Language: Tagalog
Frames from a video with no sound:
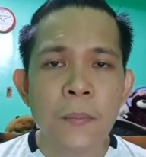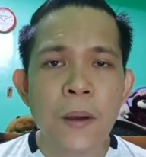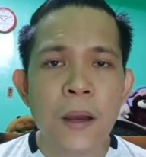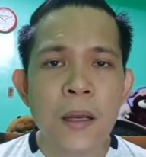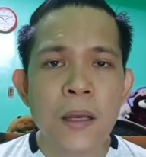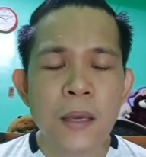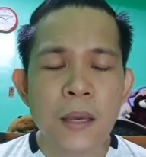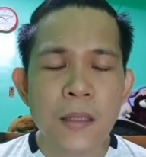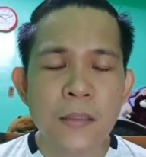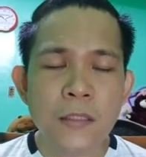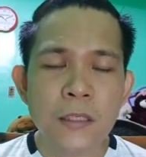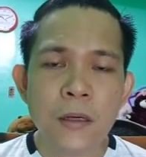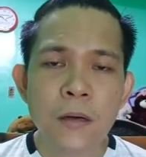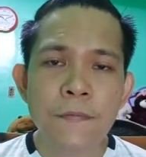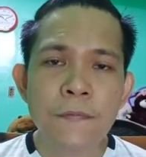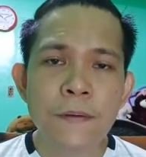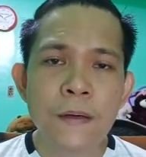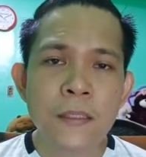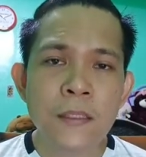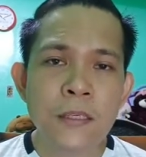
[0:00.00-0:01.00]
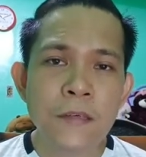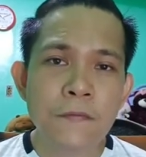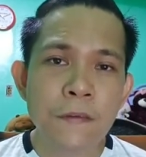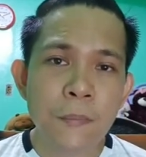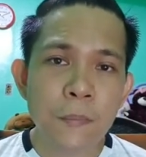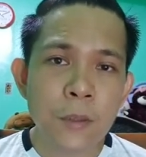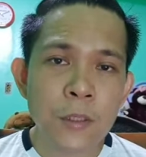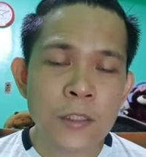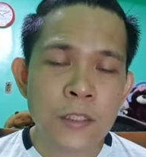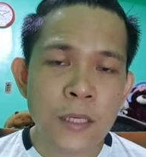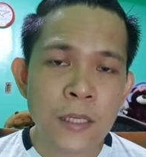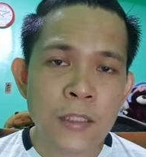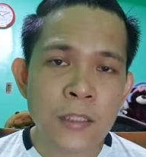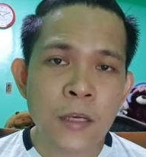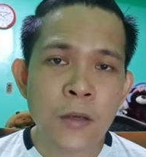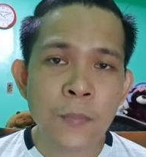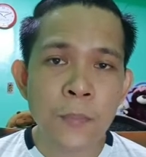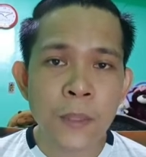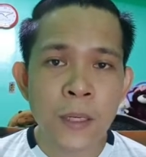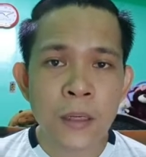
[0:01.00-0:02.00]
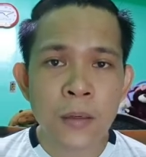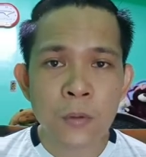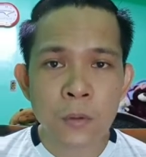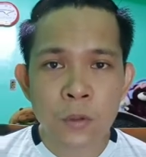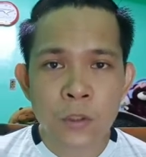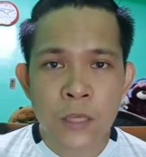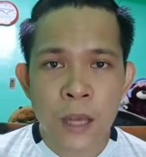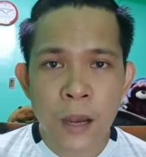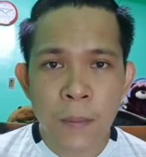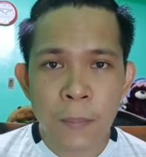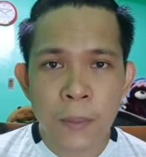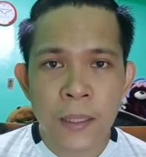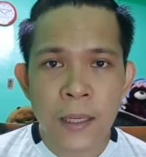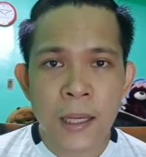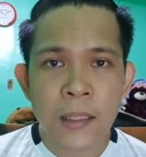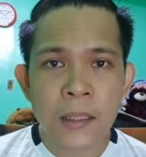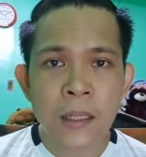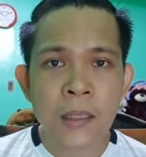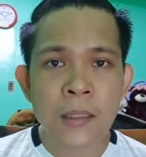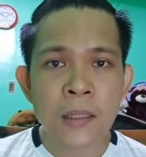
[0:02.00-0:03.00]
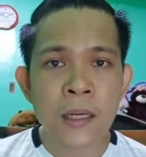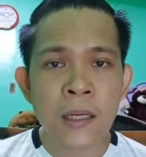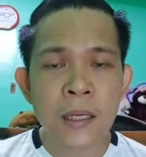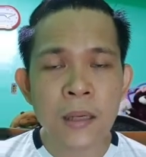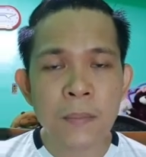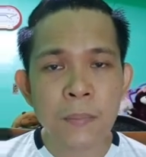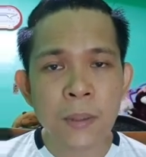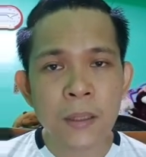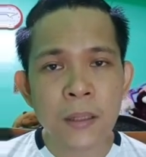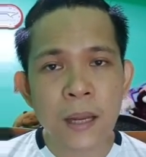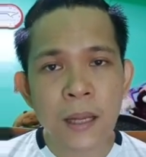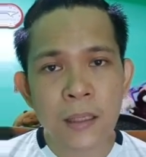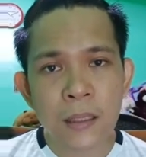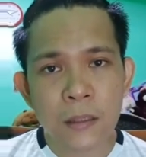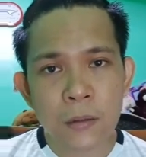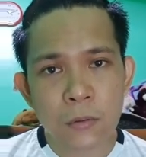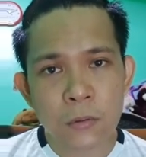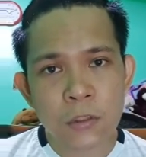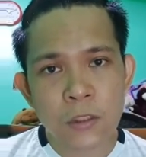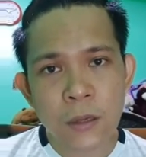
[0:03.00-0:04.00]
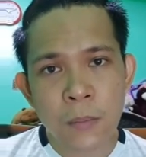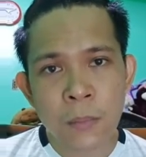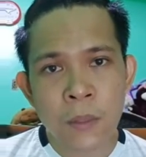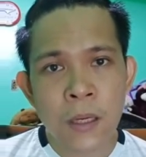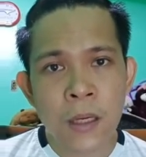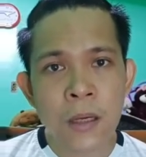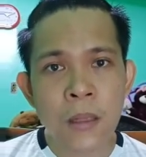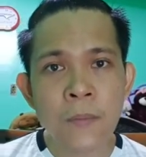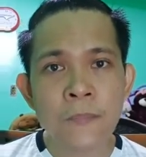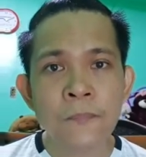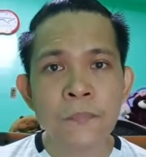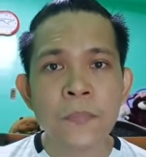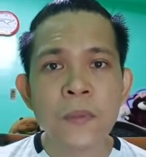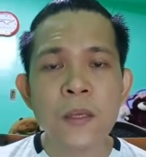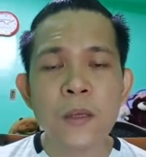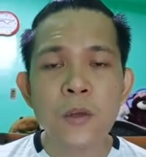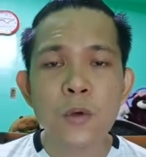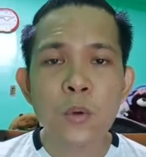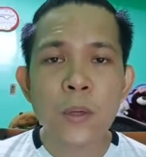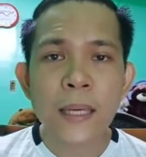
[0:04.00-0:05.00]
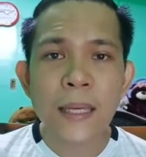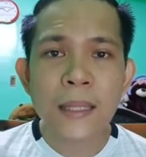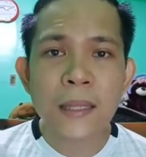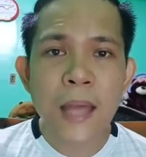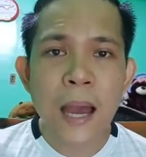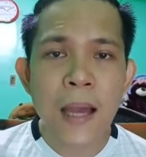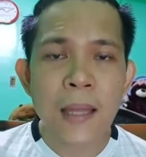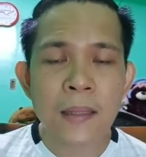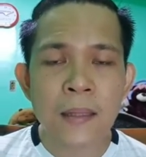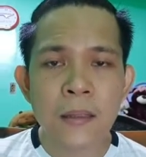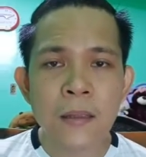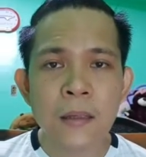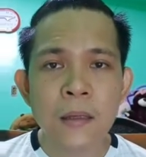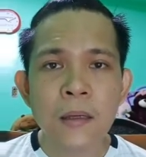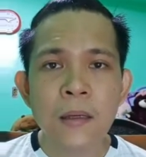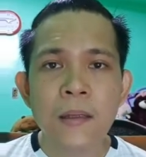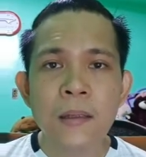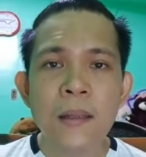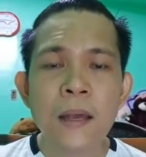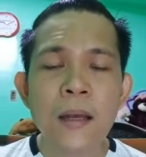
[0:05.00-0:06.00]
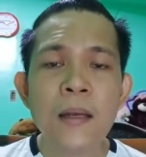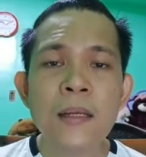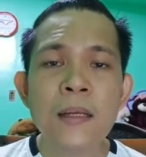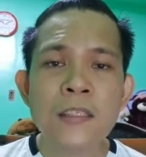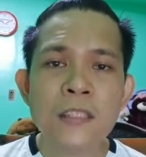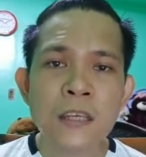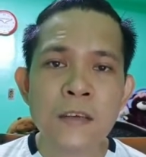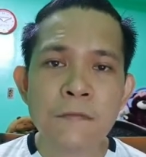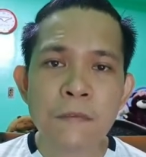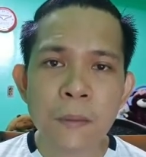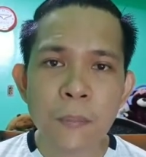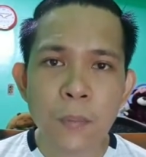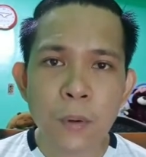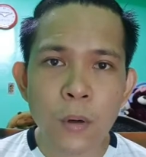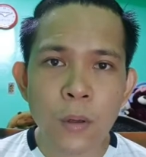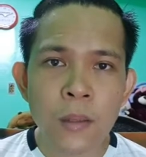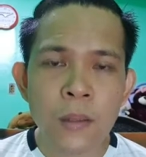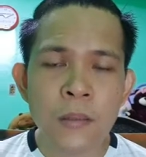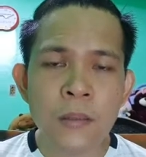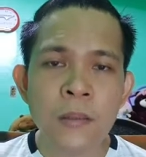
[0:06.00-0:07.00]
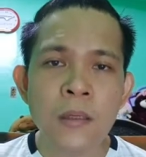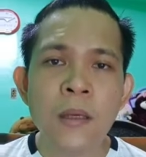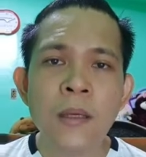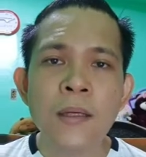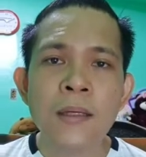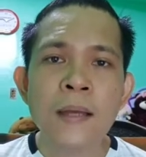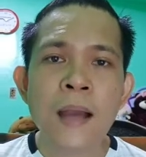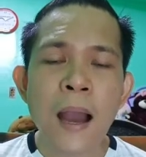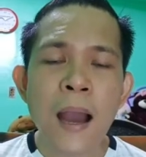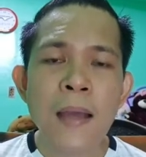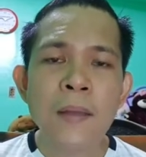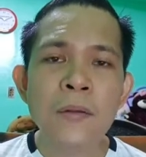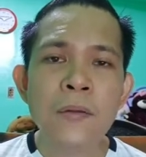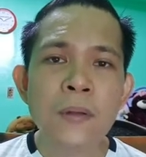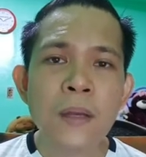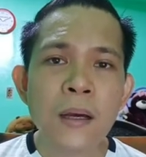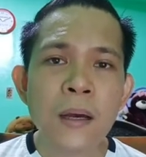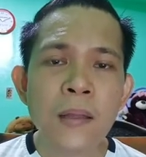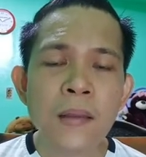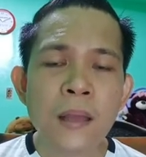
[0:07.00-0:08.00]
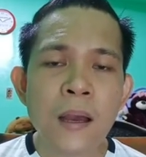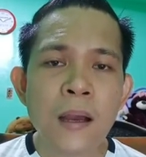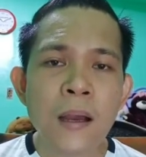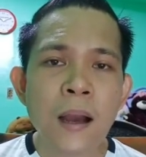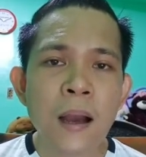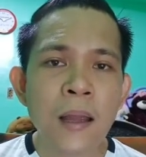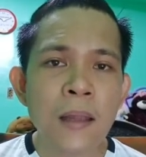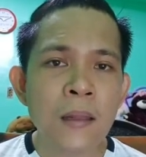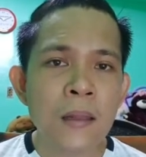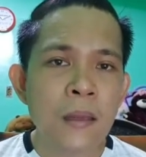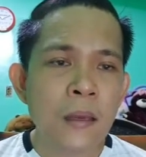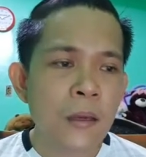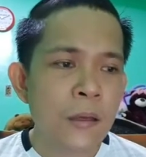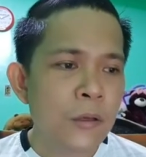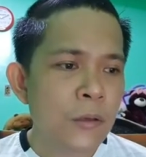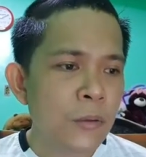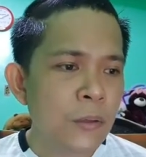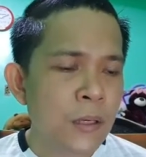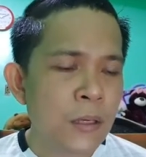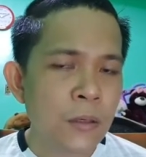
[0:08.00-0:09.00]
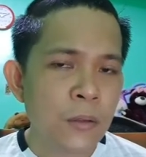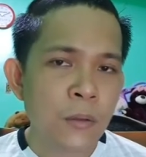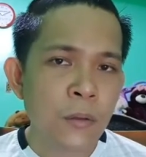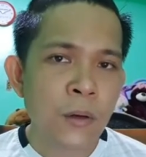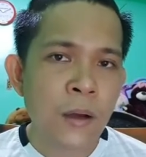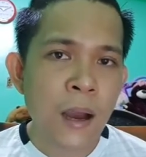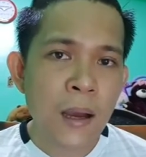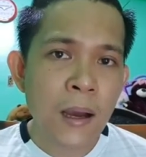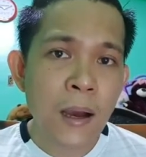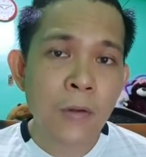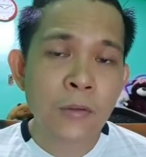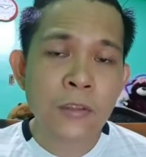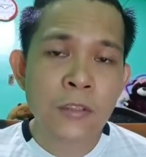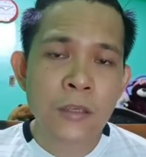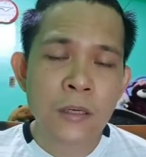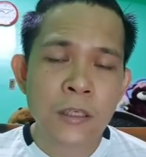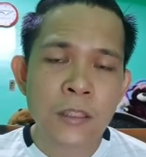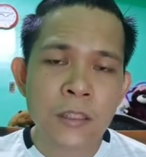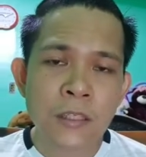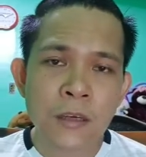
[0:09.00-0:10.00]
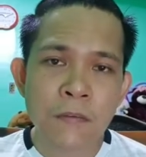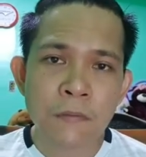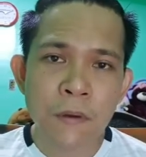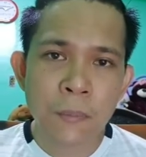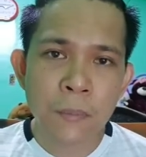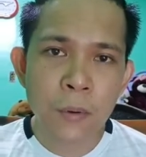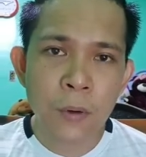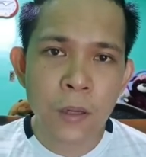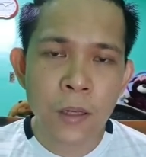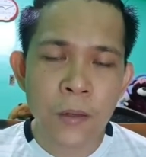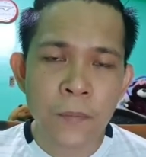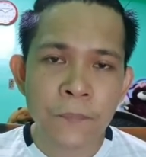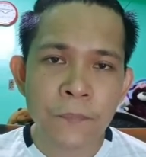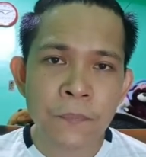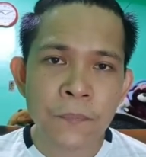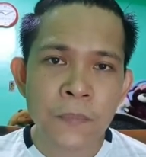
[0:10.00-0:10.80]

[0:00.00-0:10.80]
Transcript: Pag aging of receivables kasi yung pinag-uusapan natin, ang ibig lang nitong sabihin, yung edad ng receivable. Gaano nakatagal yung iyong accounts receivable?